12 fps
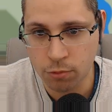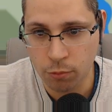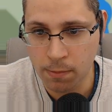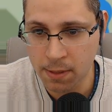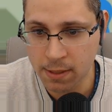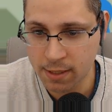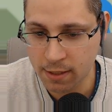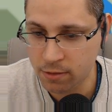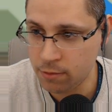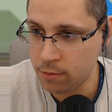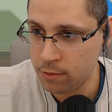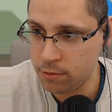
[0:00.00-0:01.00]

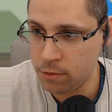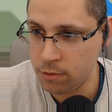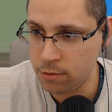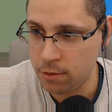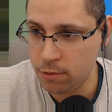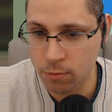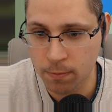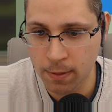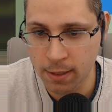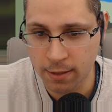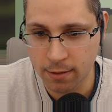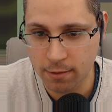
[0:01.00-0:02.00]
8500 tonnes de
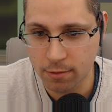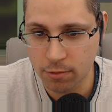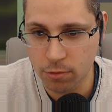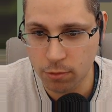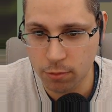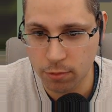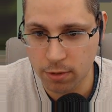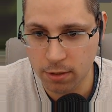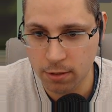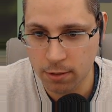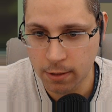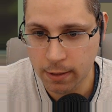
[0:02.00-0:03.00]
blé de
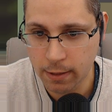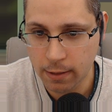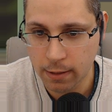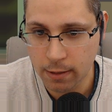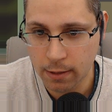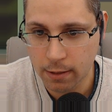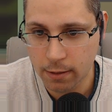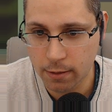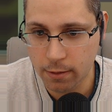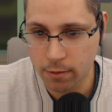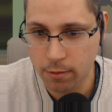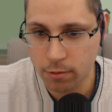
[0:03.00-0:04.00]
côté.
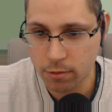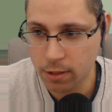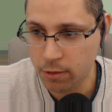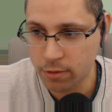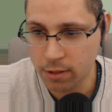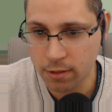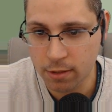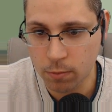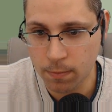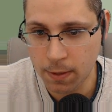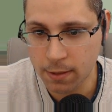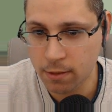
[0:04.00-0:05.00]
Euh, l'autre il est en train de
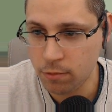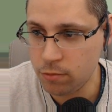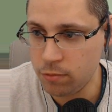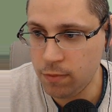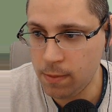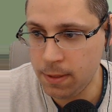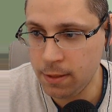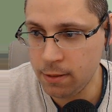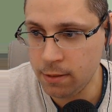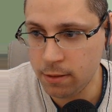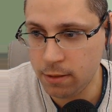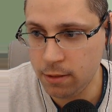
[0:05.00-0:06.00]
décompacter donc tout va
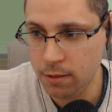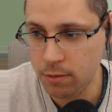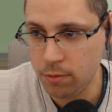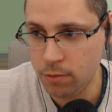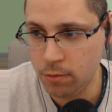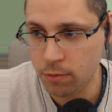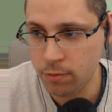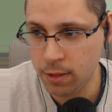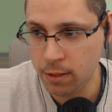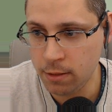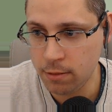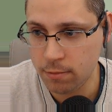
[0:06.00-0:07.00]
bien. Et euh, on
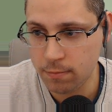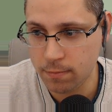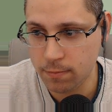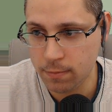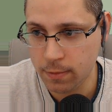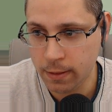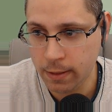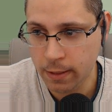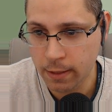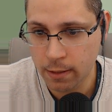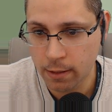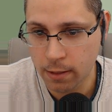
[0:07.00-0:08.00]
a
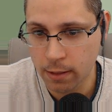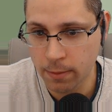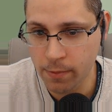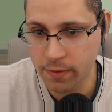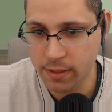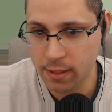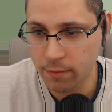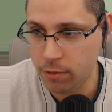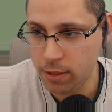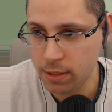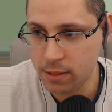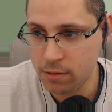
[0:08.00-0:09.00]
les mauvaises herbes
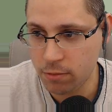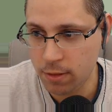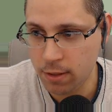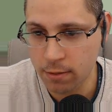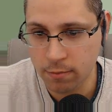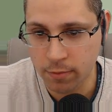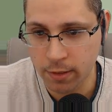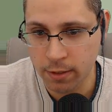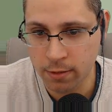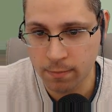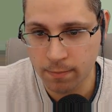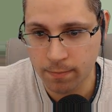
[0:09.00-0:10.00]
voilà, qui sont là, vous
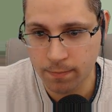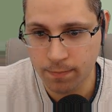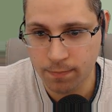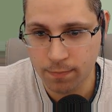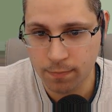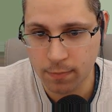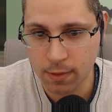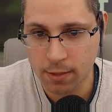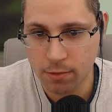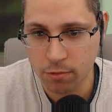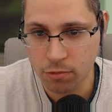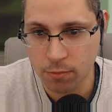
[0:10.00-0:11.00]
voyez. Qui
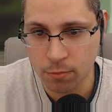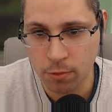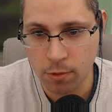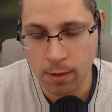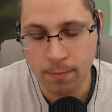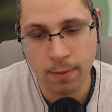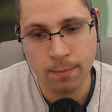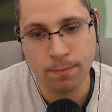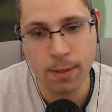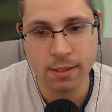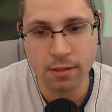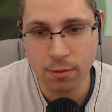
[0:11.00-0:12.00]
sont sur, en,
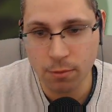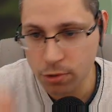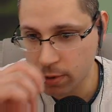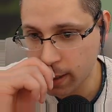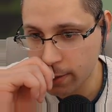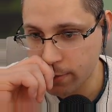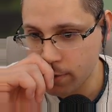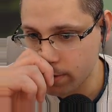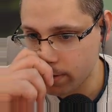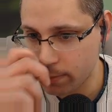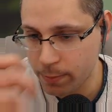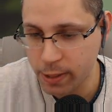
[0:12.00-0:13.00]
partie sur le champ 14,
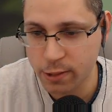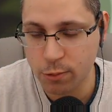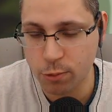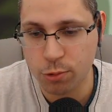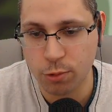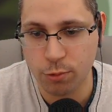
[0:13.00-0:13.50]
en partie sur le champ